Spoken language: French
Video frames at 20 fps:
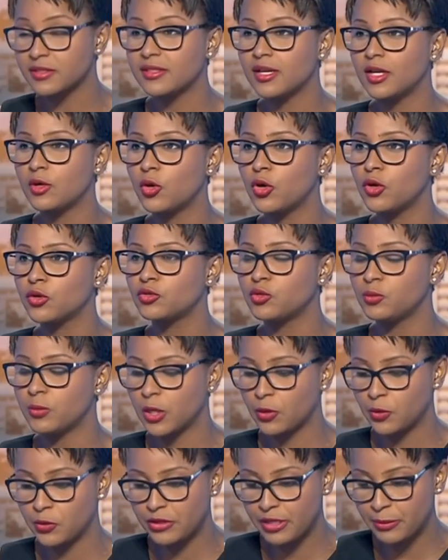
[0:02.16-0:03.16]

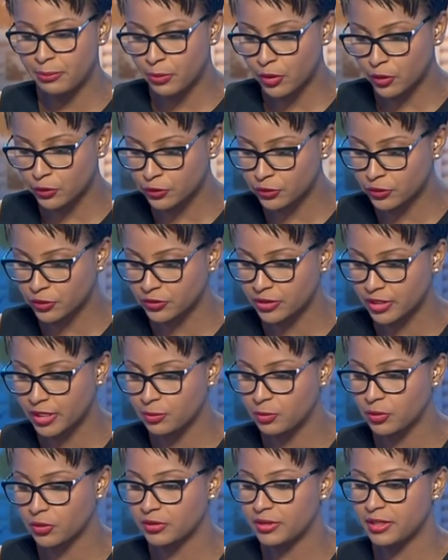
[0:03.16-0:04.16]
Saint-Laurent-du-Maroni, porte d'entrée
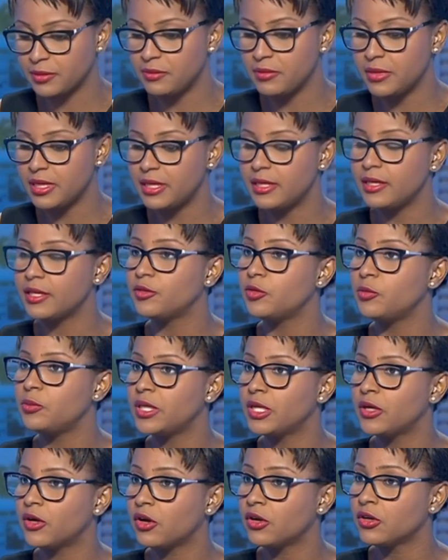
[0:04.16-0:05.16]
pour des milliers de
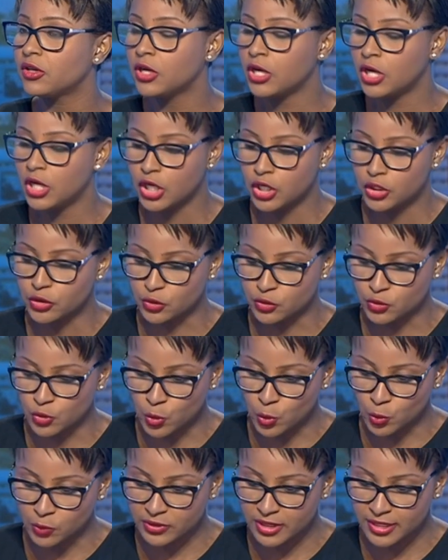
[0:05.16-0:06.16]
migrants. Dans un
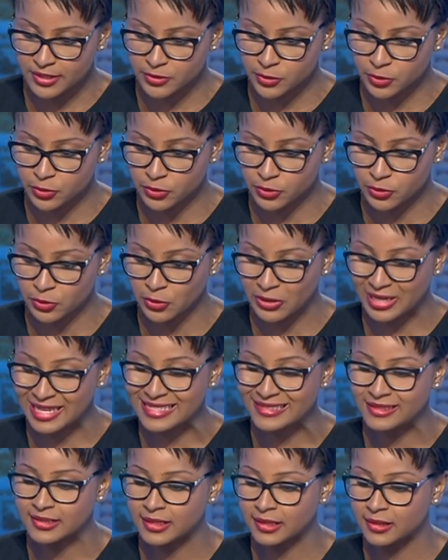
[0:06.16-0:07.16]
contexte de
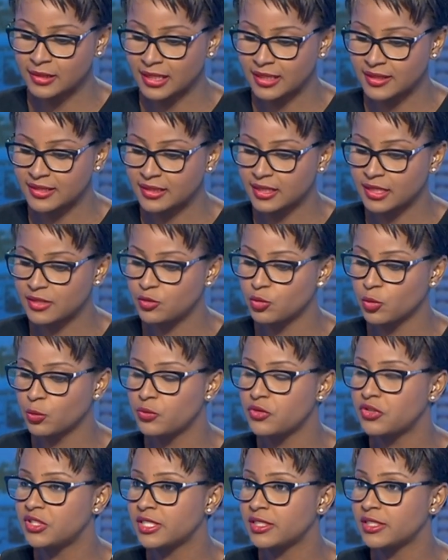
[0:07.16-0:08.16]
restrictions
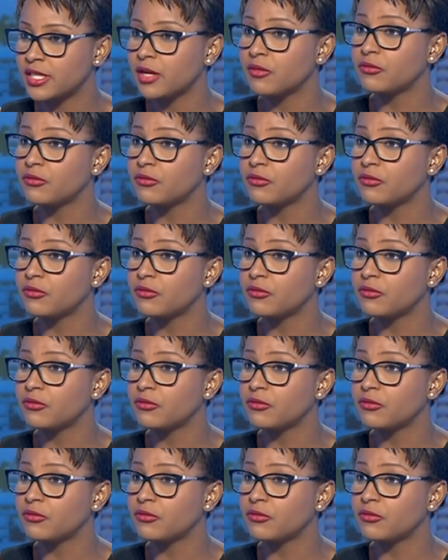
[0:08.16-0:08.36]
budgétaires,